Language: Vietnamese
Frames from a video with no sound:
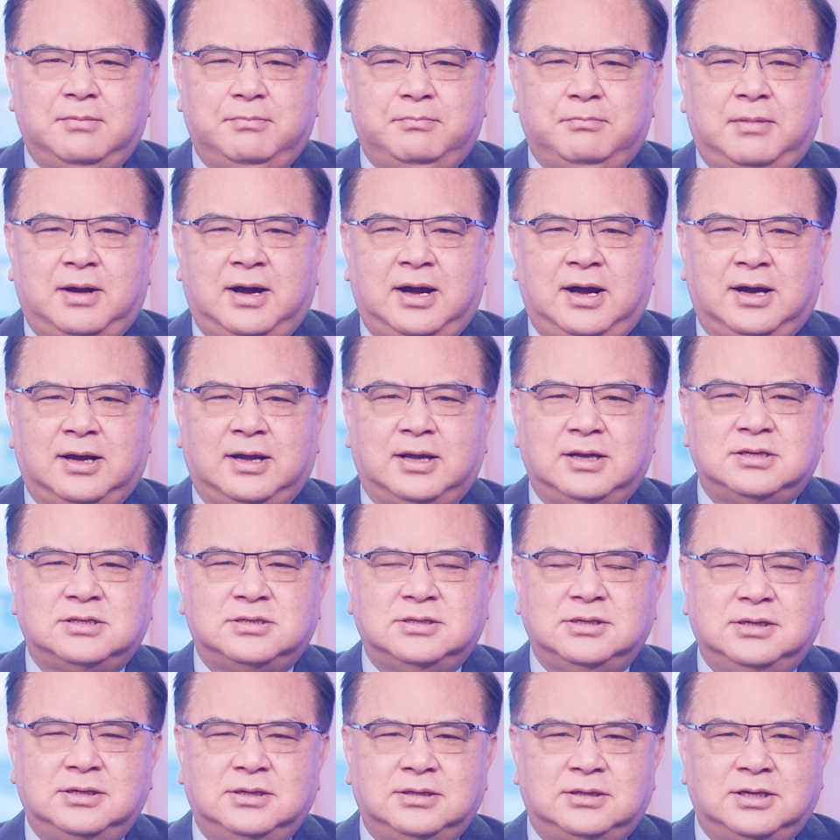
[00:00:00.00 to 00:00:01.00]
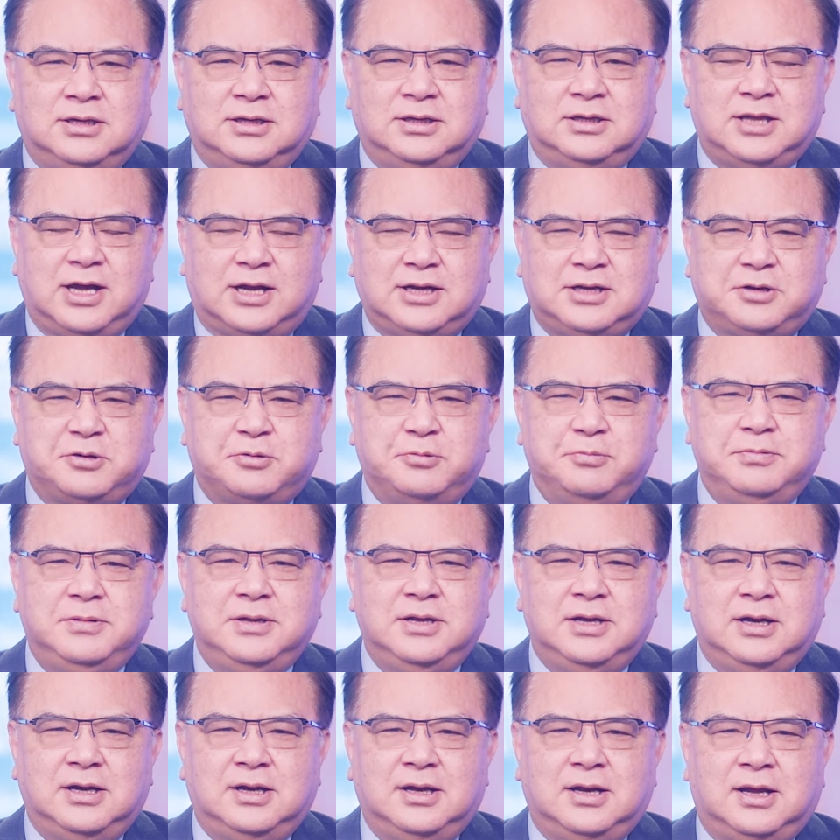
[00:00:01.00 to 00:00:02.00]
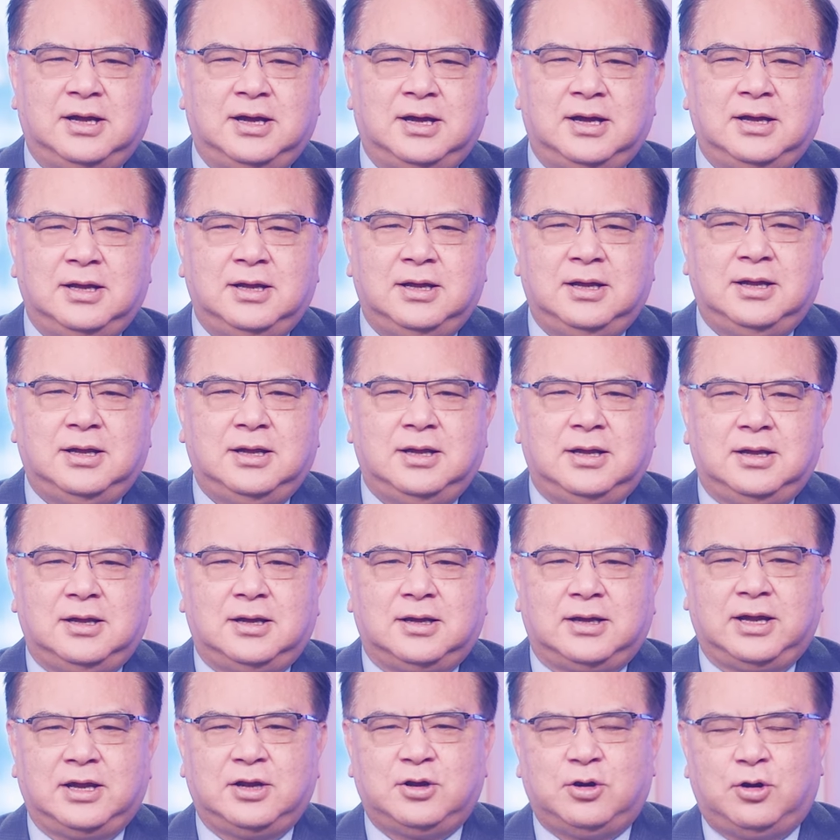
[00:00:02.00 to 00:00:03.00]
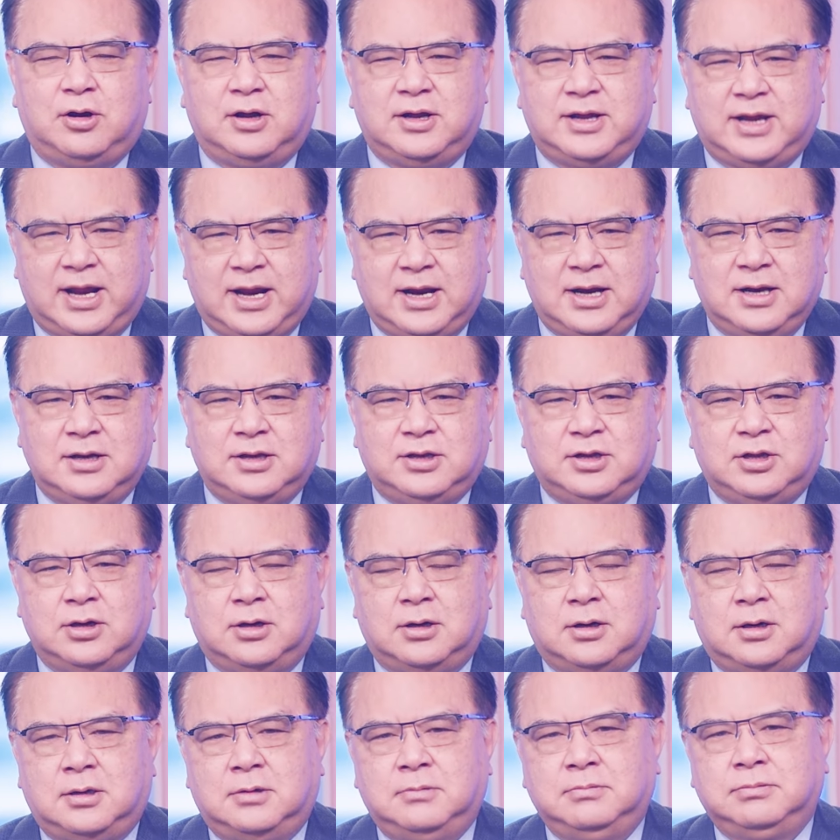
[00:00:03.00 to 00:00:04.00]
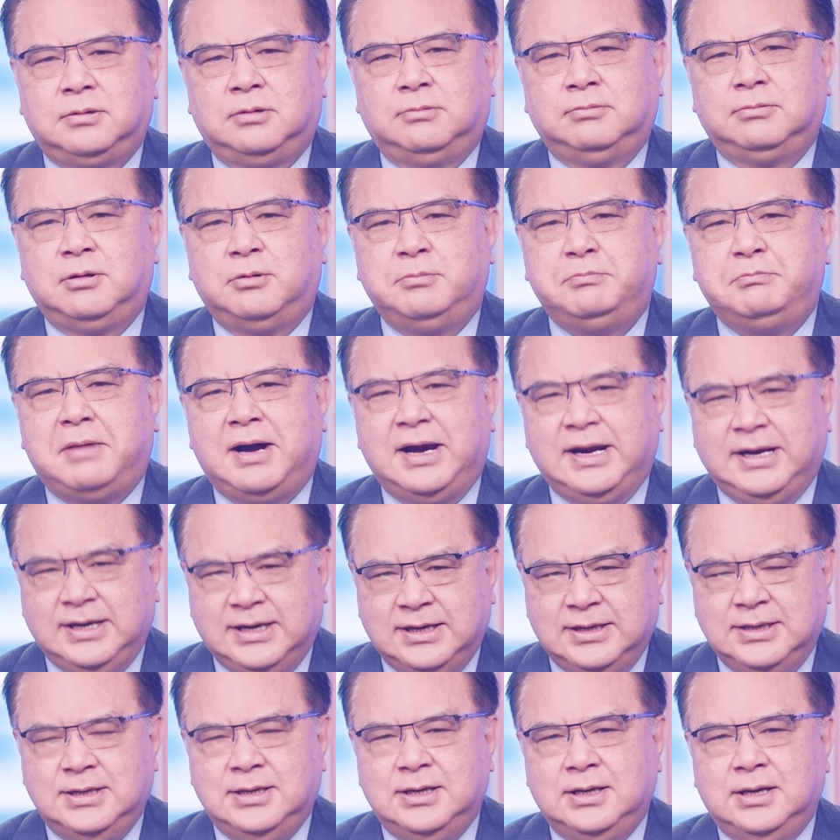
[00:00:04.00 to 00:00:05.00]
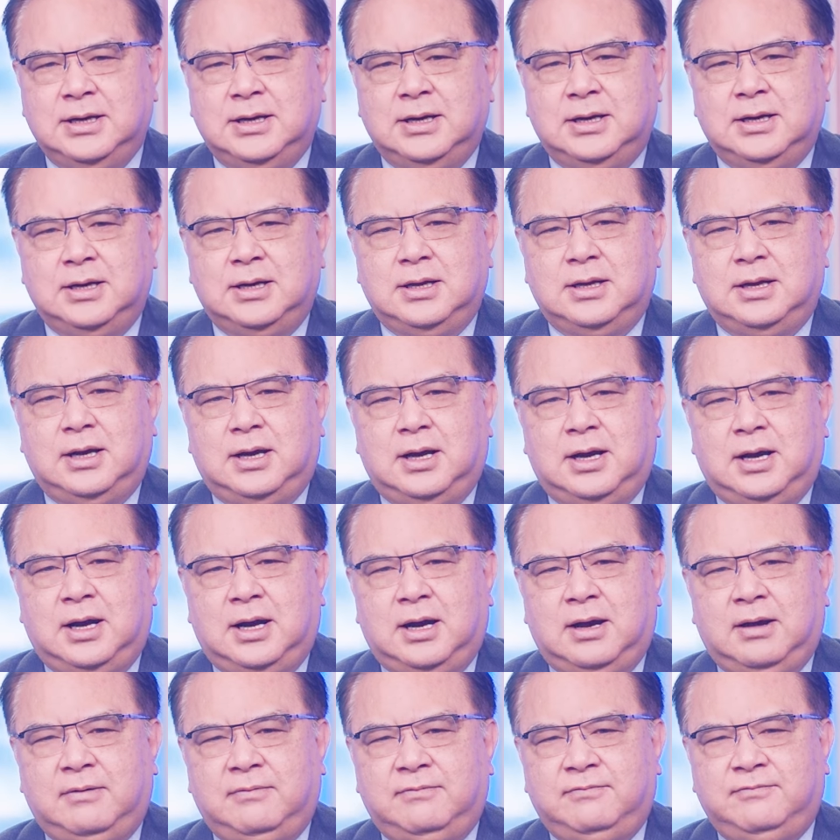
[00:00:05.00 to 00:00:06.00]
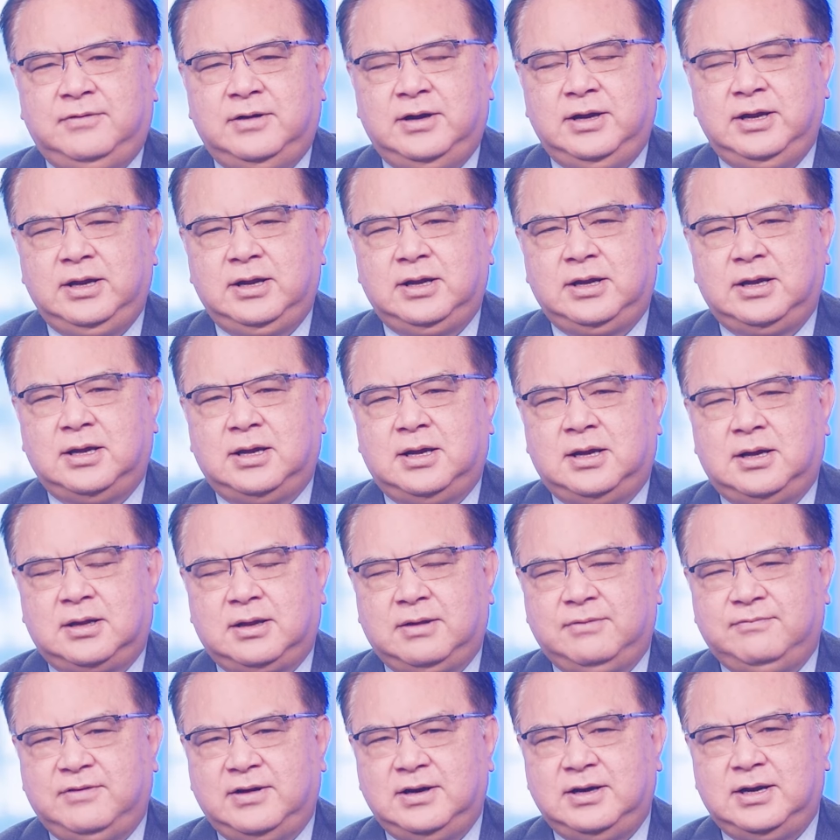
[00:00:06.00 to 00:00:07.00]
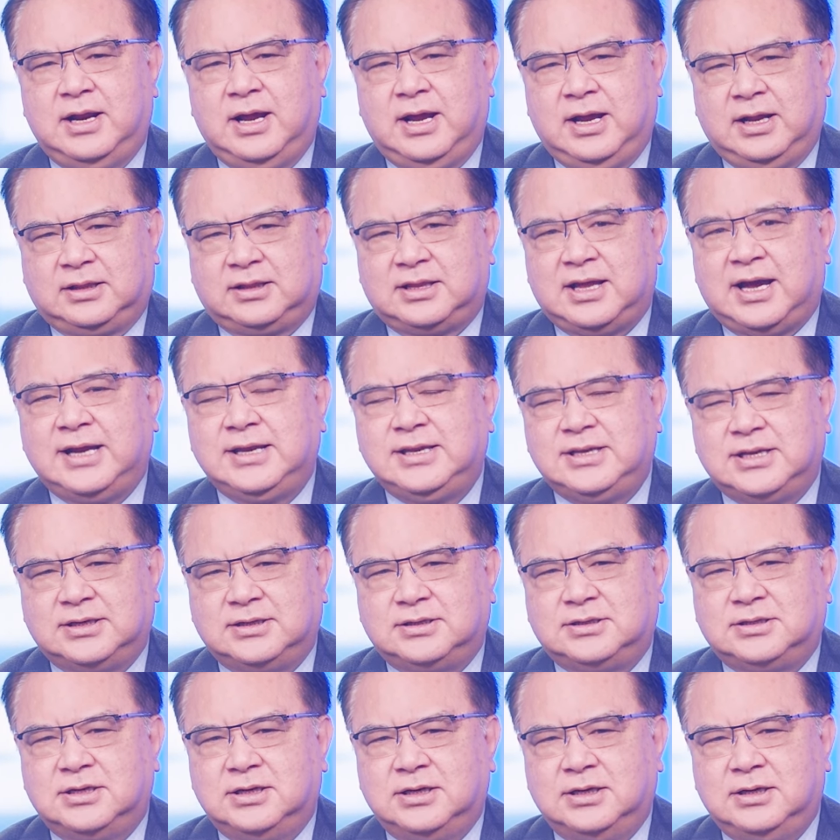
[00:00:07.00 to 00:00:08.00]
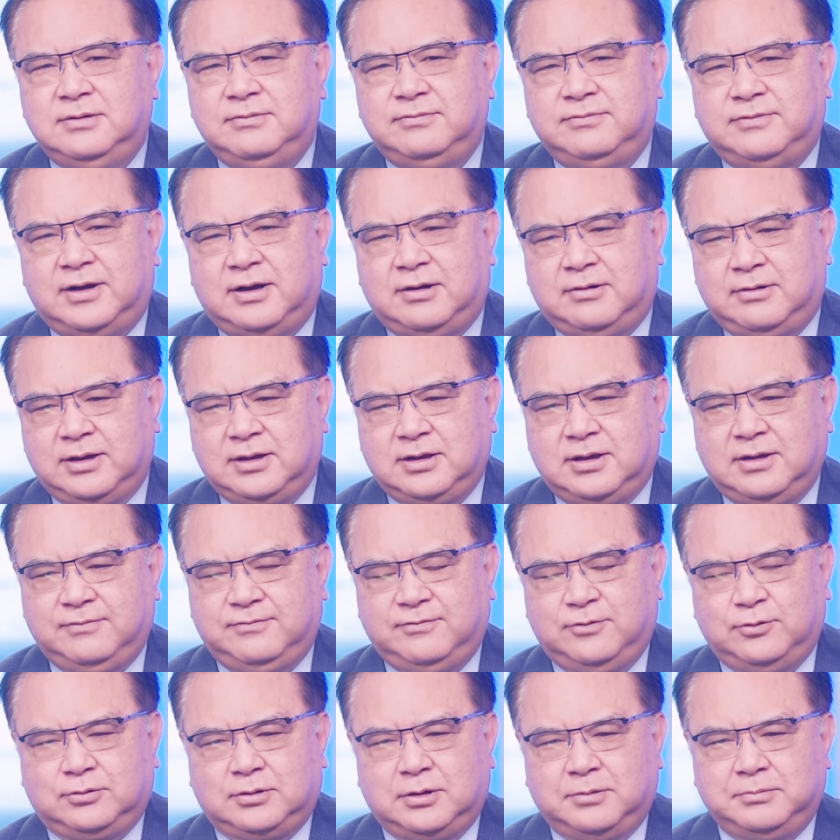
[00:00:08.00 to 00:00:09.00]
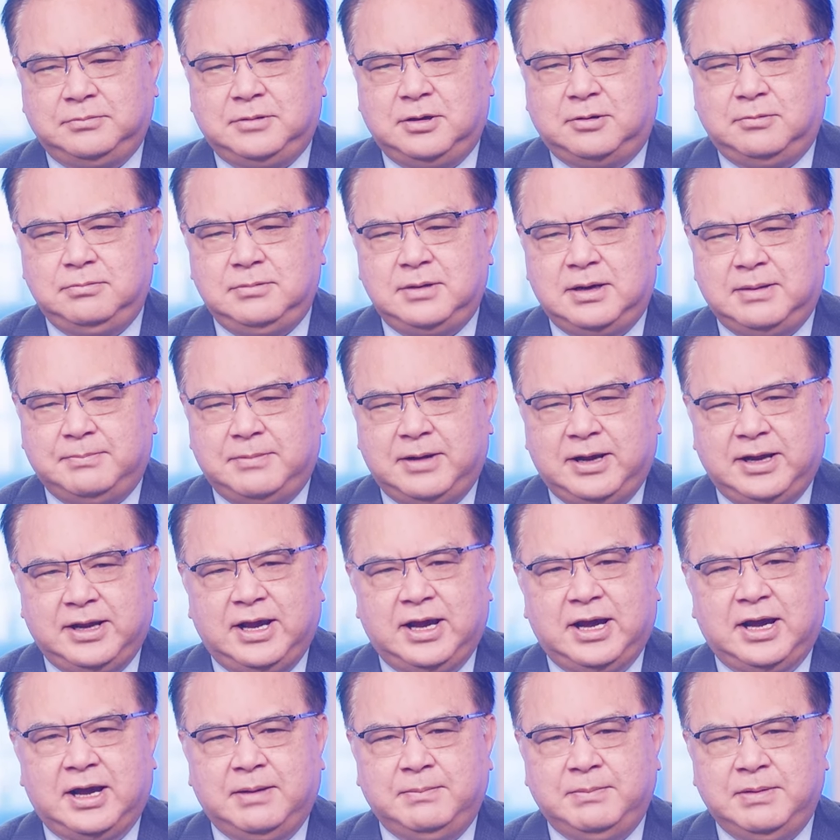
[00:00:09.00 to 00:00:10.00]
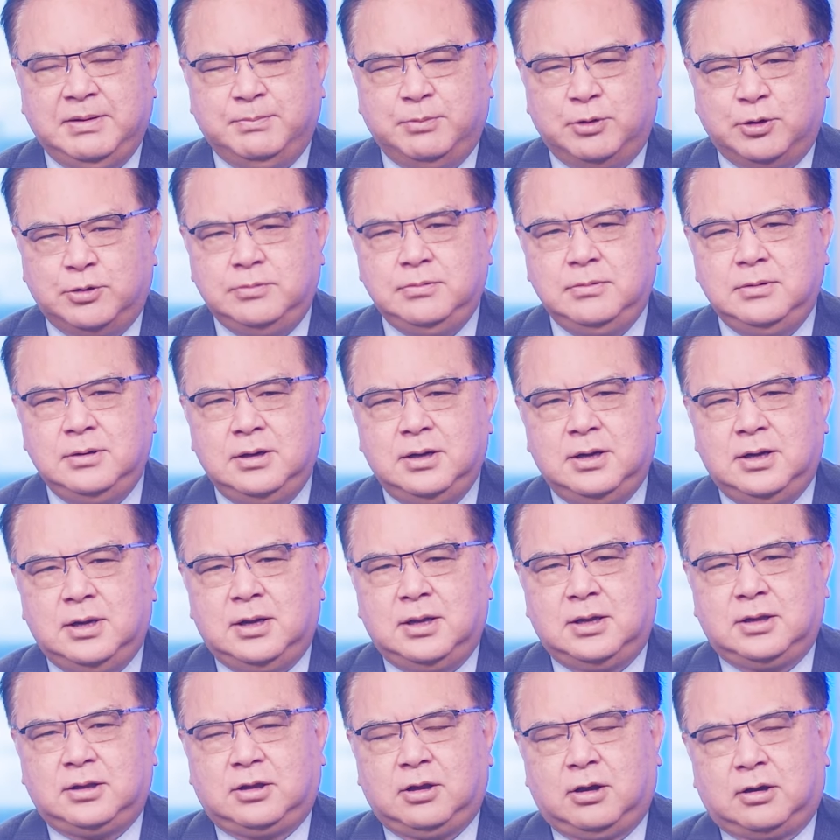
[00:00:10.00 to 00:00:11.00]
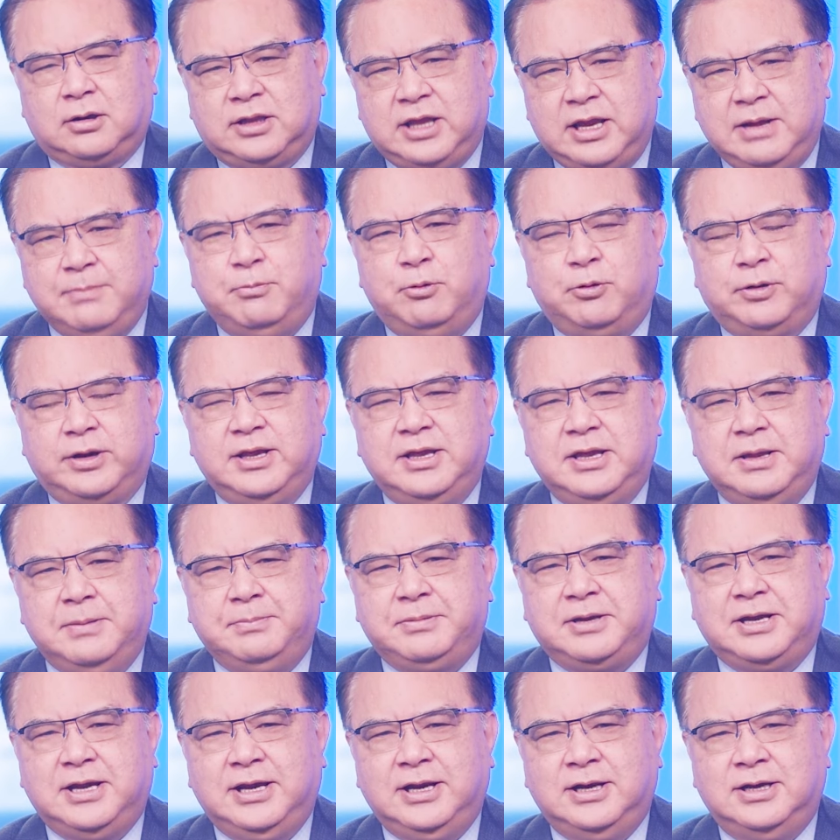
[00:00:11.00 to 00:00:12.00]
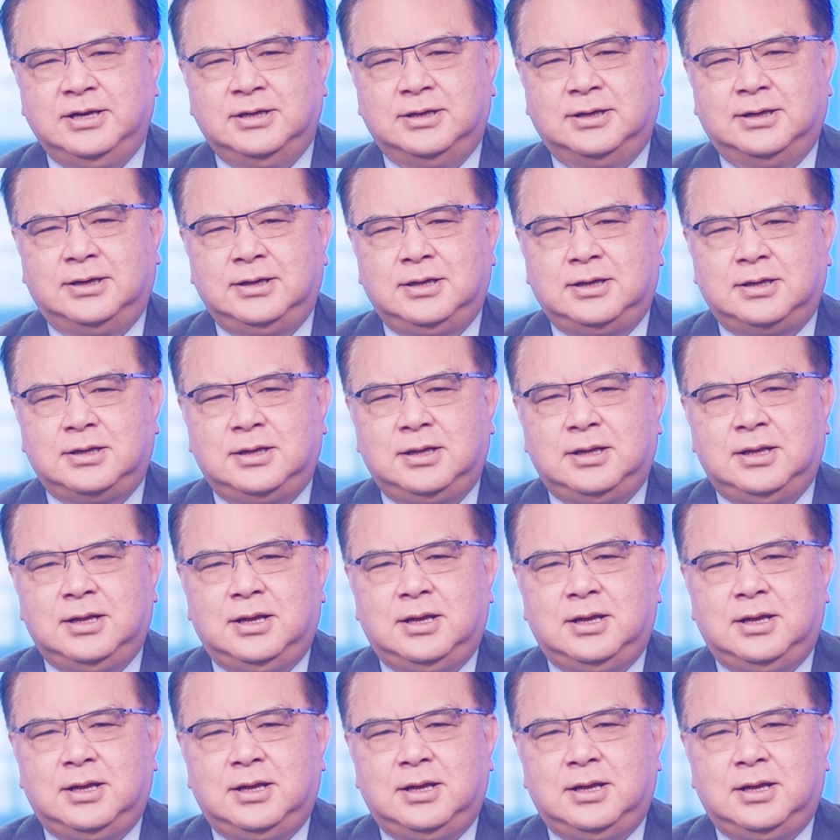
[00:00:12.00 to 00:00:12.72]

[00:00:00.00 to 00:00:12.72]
mà cái sự thử thách cũng như là cái khó khăn cho ông tổng thống biden À, với cái vấn đề tái tranh cử vào cái chức vụ tổng thống năm 2024 cho thêm một cái nhiệm kỳ nữa đó